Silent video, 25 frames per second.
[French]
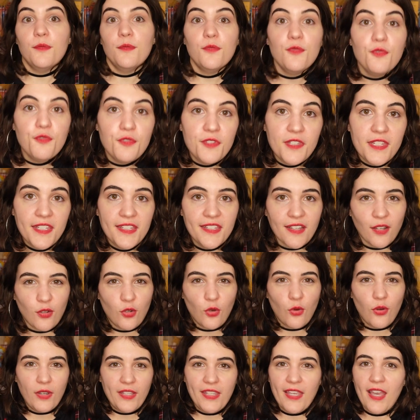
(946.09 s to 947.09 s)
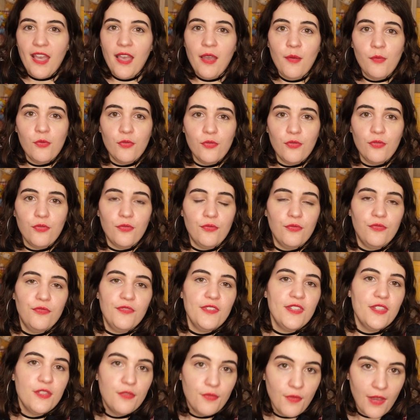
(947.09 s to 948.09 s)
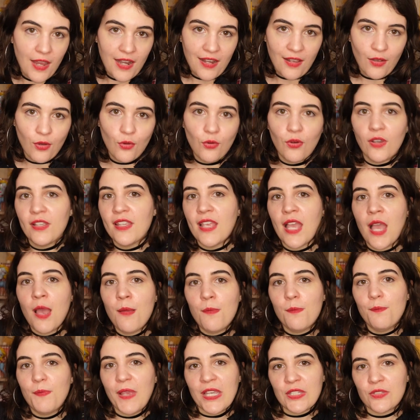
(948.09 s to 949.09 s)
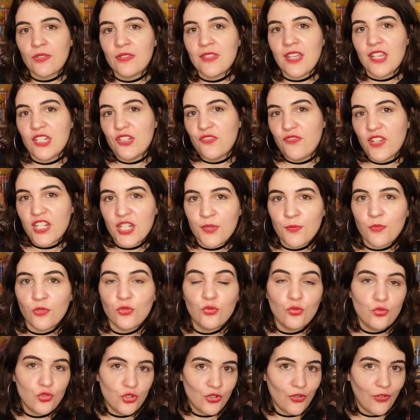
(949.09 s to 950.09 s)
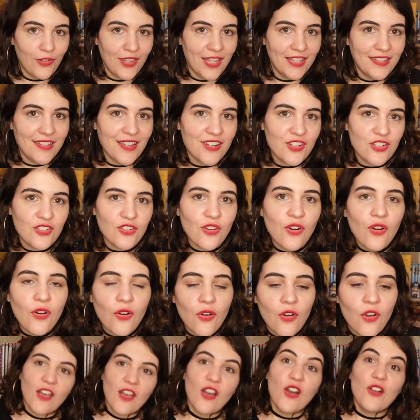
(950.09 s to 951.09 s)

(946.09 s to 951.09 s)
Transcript: Musique incroyable, visuel incroyable, personnage vachement touchant et attachant.